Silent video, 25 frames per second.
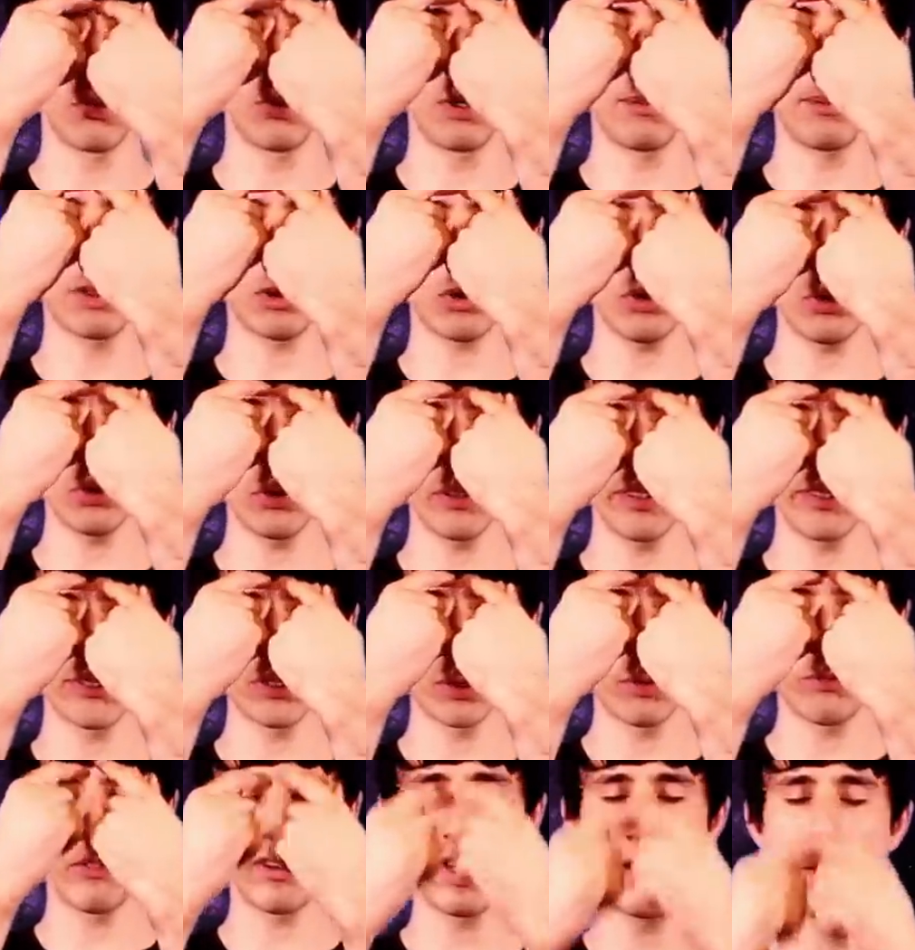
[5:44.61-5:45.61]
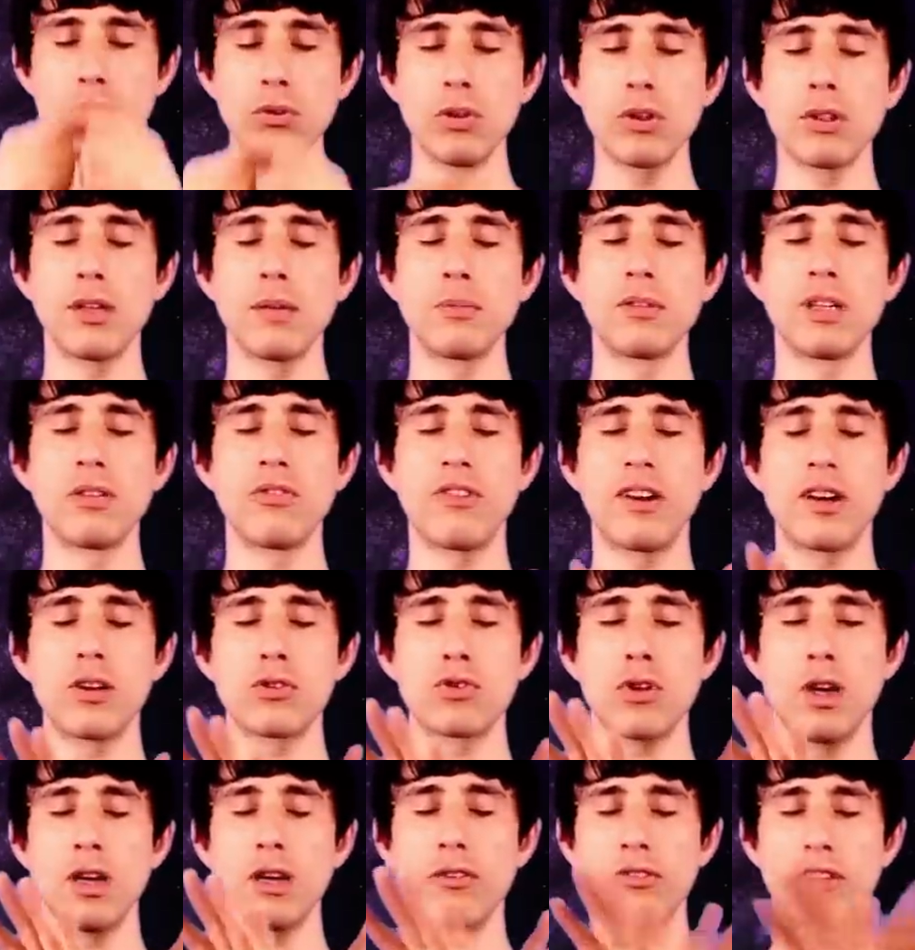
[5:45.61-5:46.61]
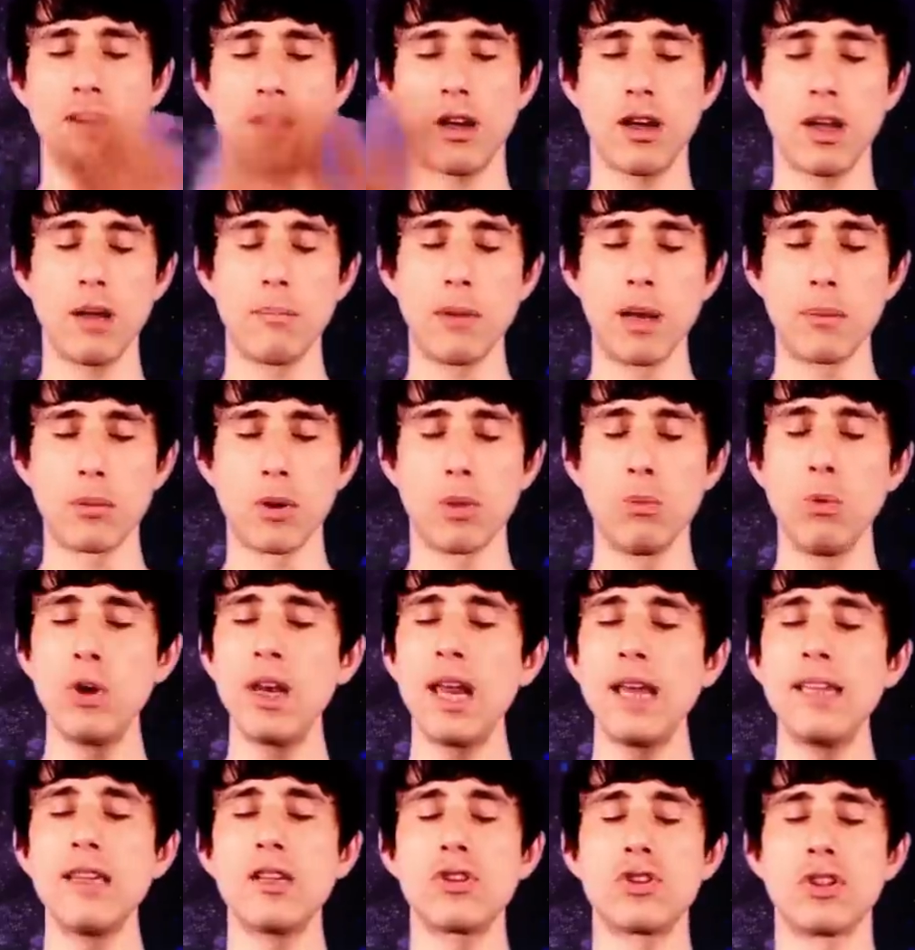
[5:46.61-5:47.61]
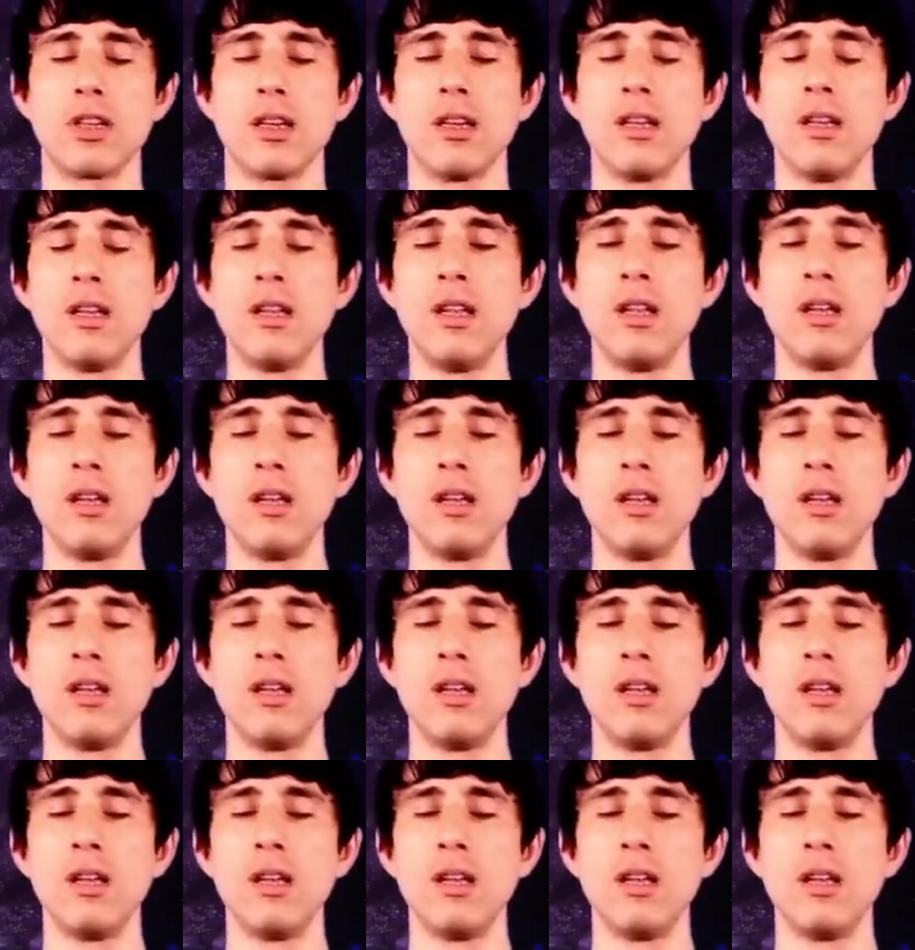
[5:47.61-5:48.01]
ولما تحطوا نفسكم في هاي النقطه بتتفرجوا على فراغ امامكم ولا اي شيء